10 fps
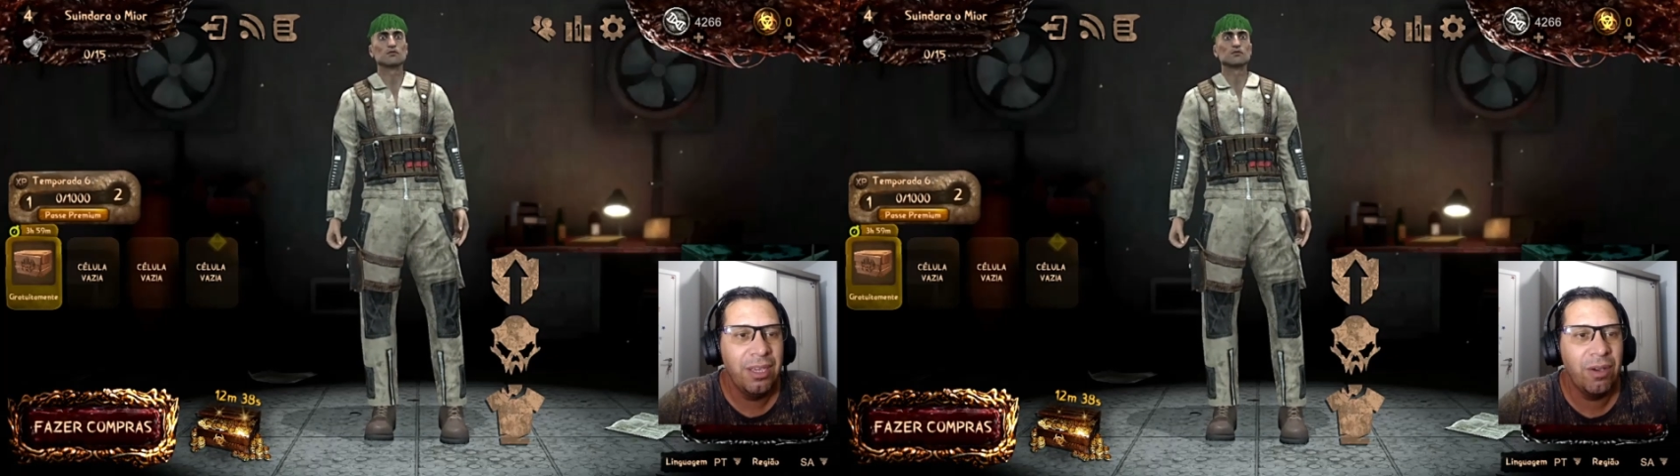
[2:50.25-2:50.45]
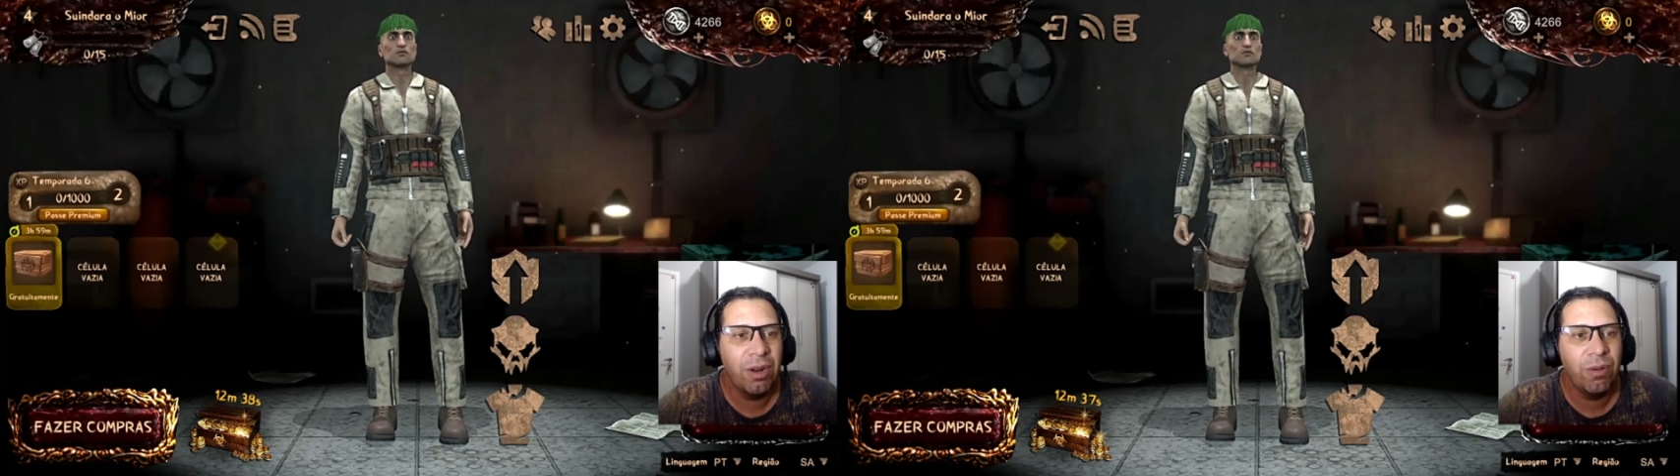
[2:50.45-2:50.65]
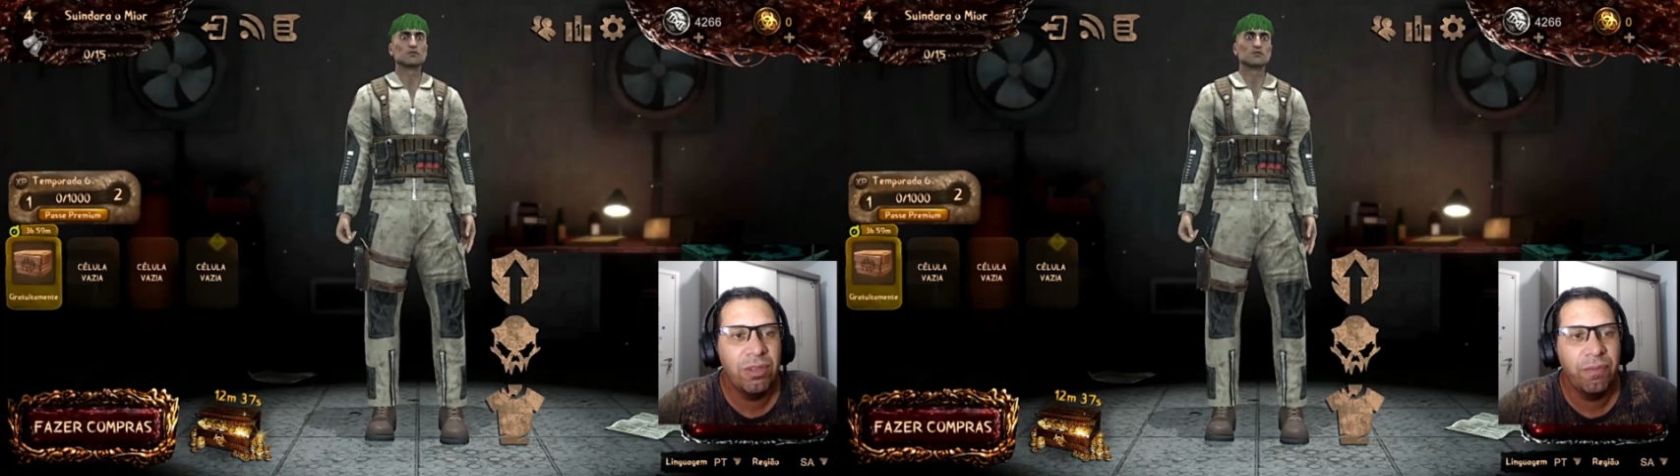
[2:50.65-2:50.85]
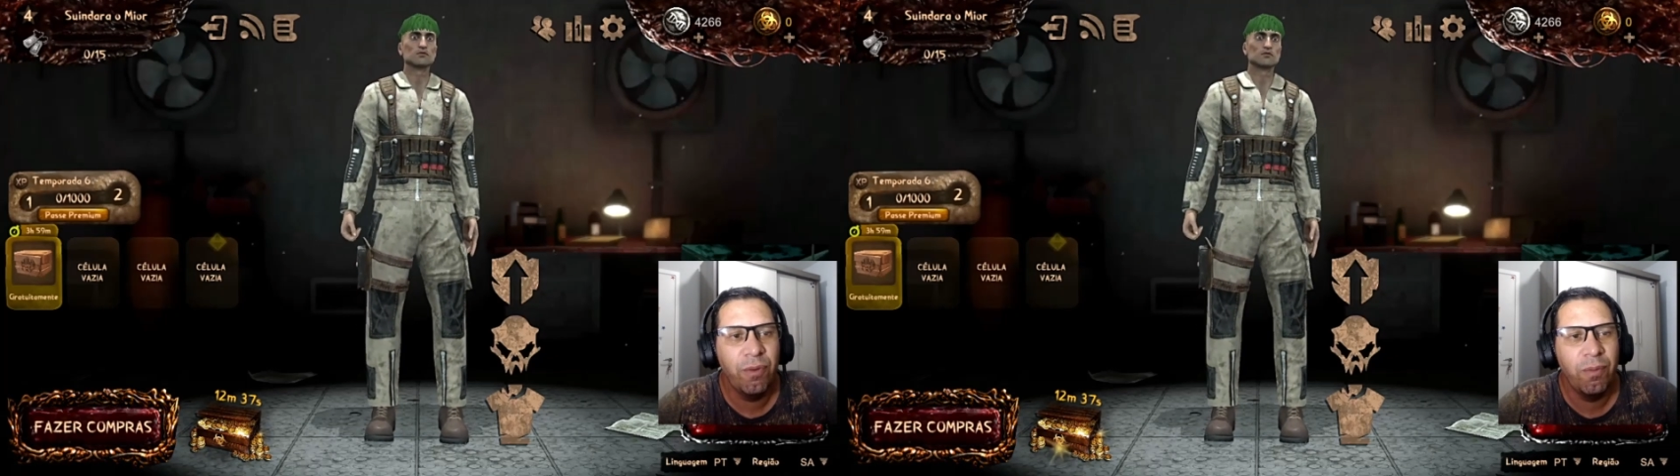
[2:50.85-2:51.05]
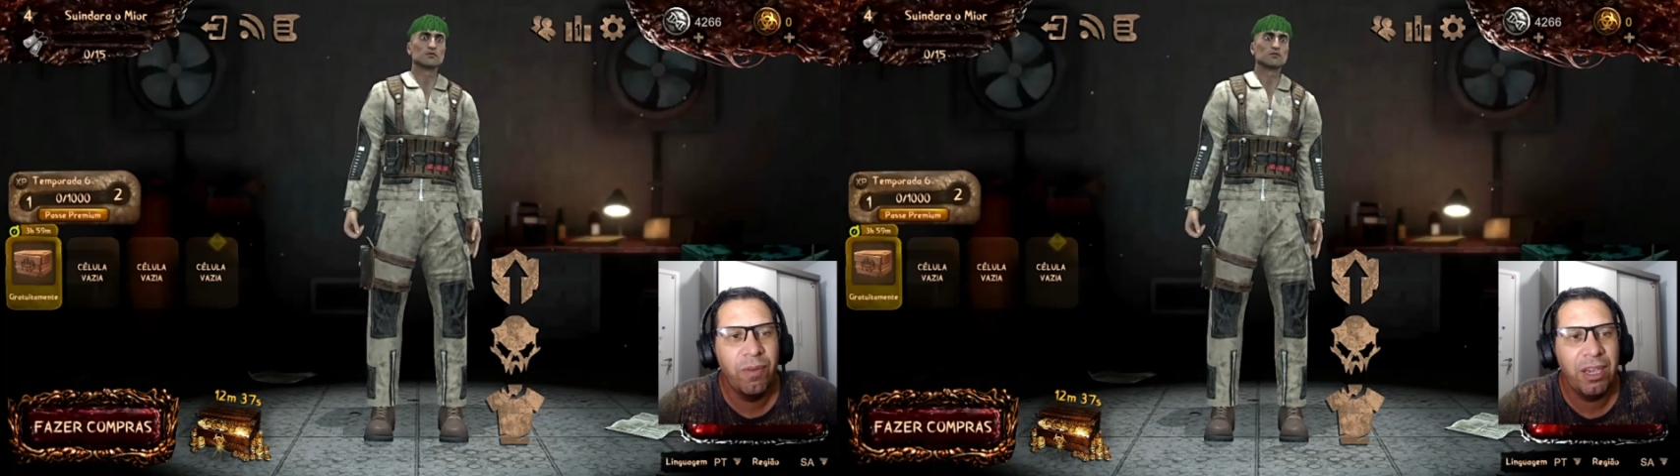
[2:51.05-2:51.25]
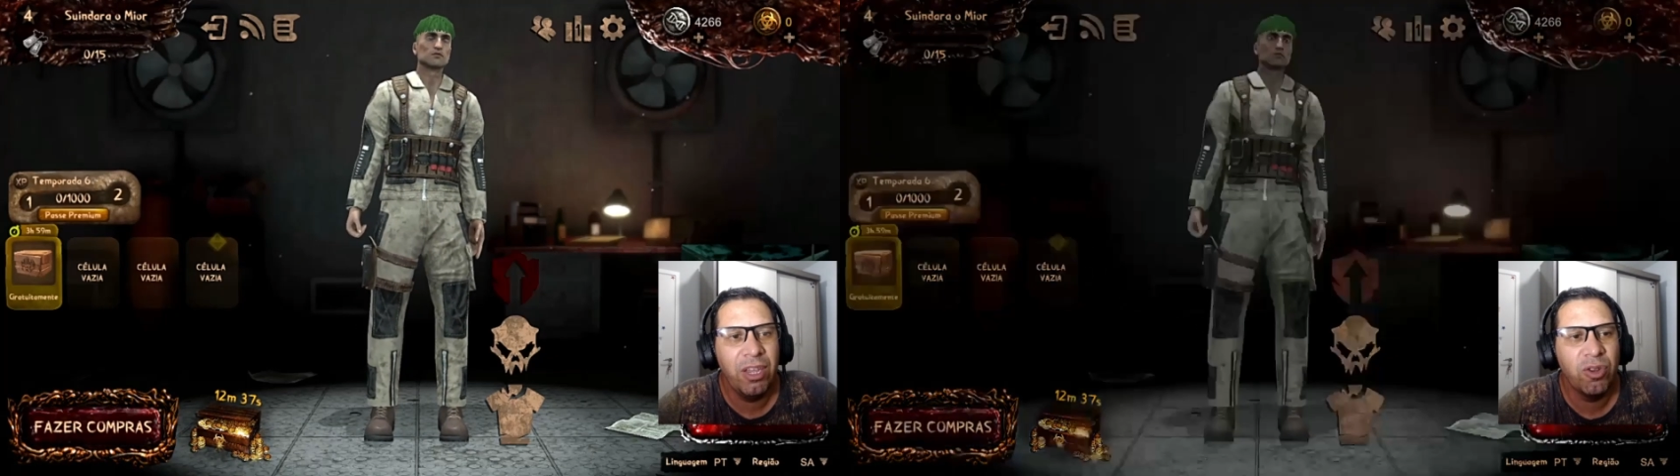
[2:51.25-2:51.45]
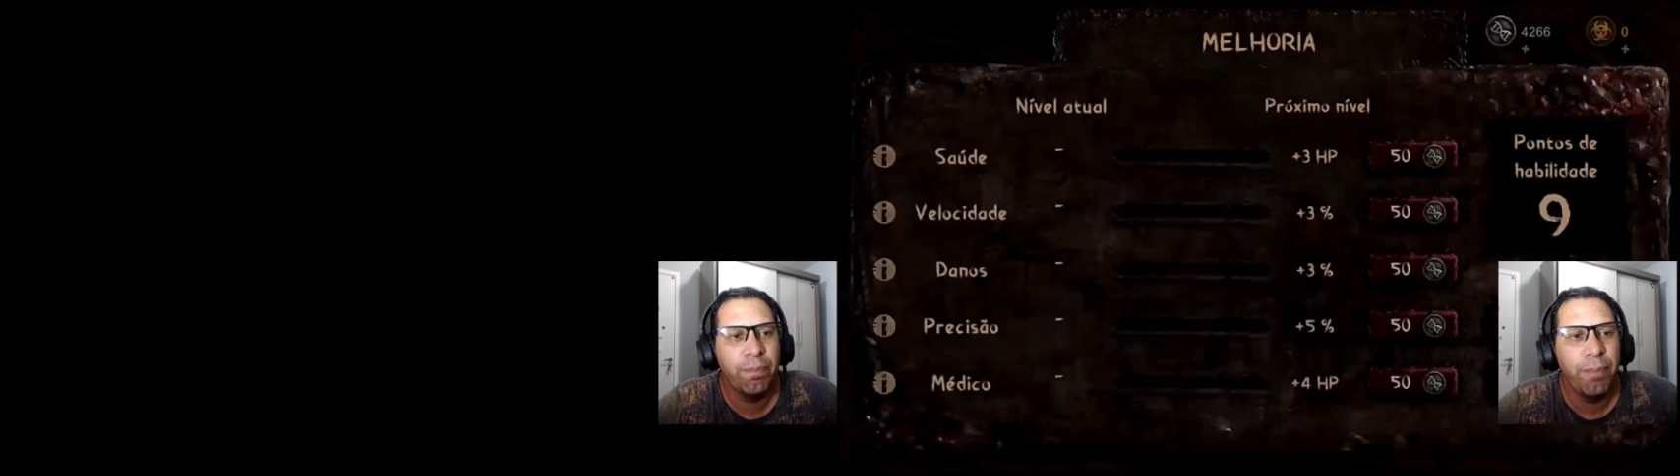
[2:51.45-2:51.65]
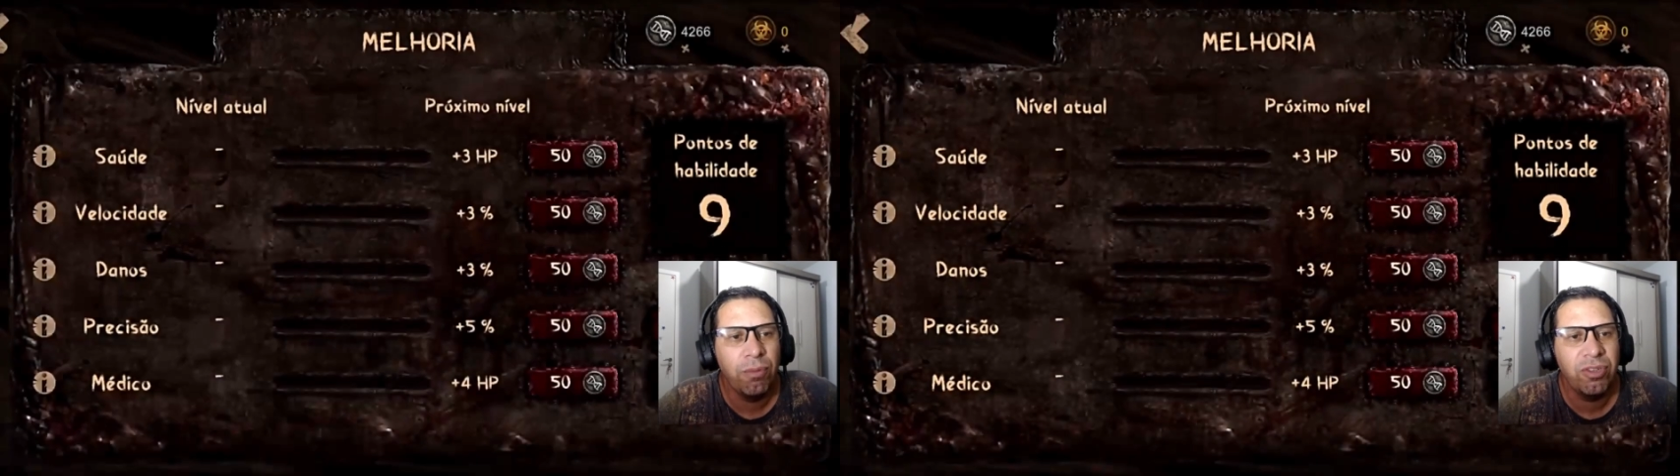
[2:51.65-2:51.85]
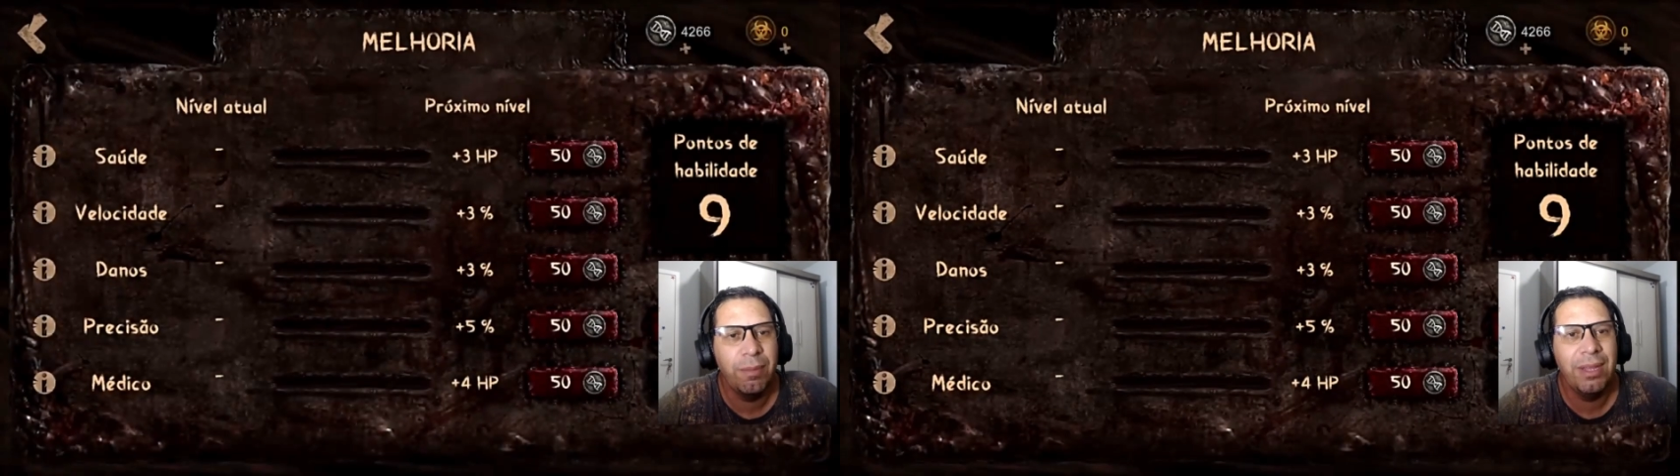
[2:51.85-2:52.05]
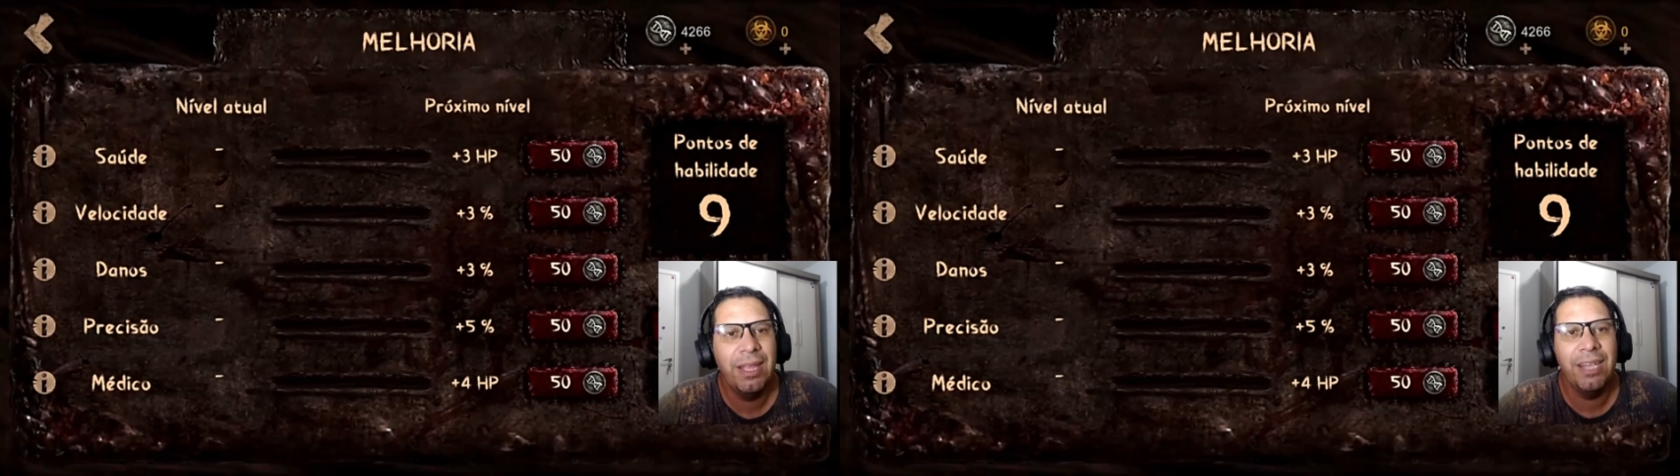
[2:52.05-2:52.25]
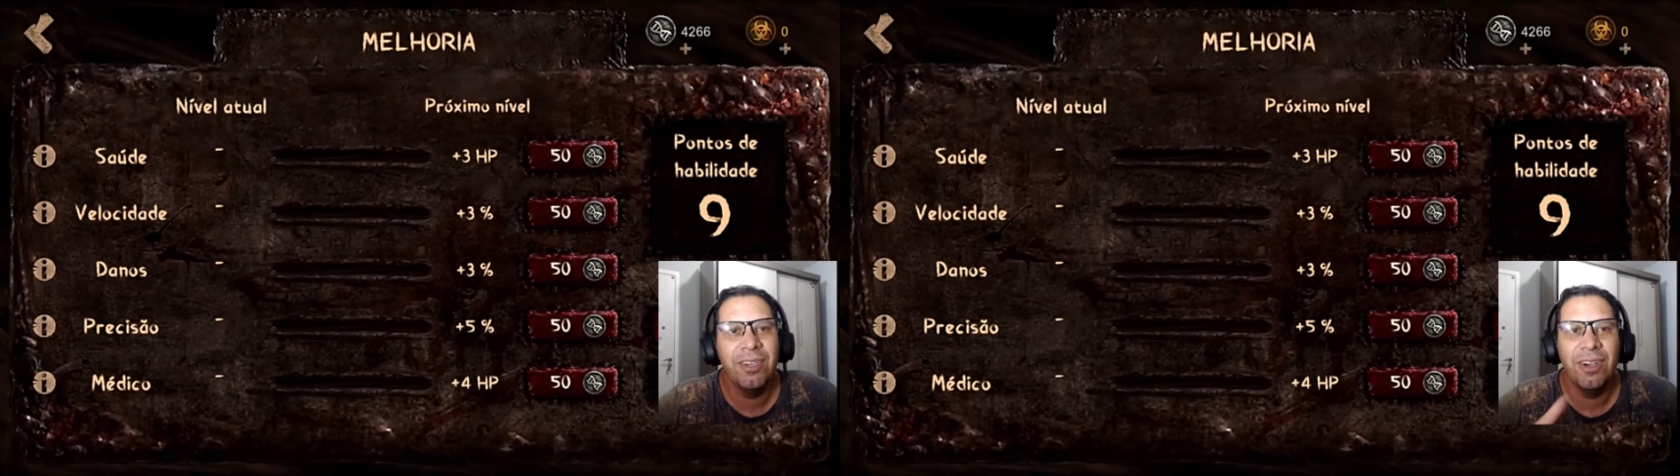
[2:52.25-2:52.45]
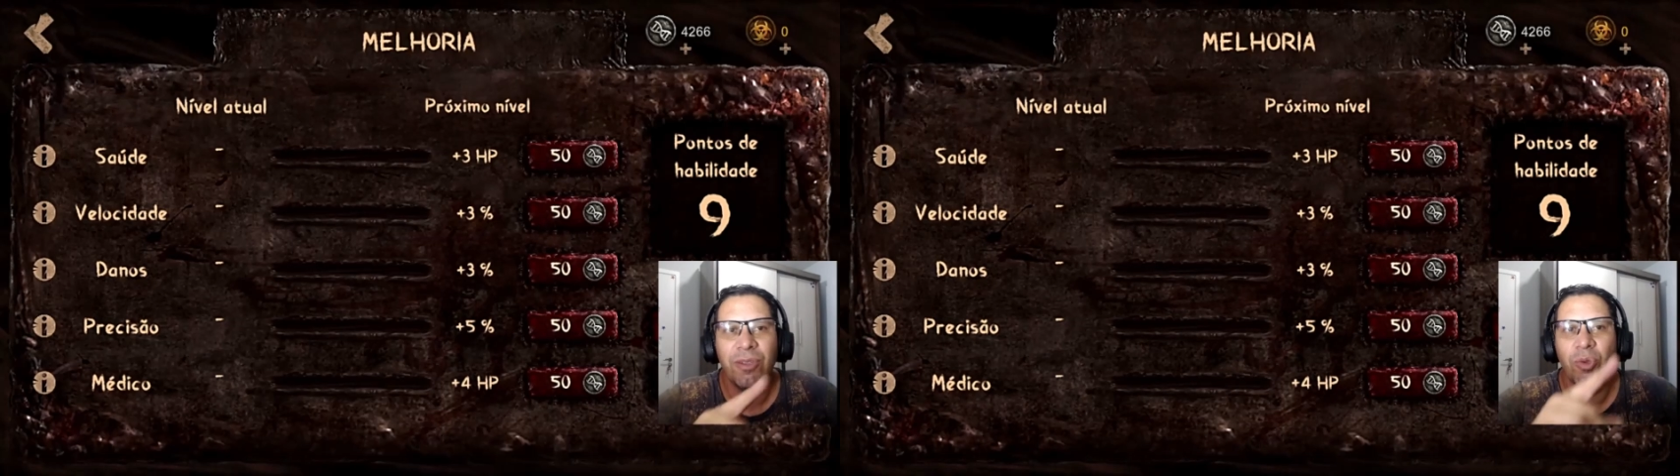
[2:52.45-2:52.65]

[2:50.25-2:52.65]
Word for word: E agora quando você for vir aqui nos pontos de habilidade, ó,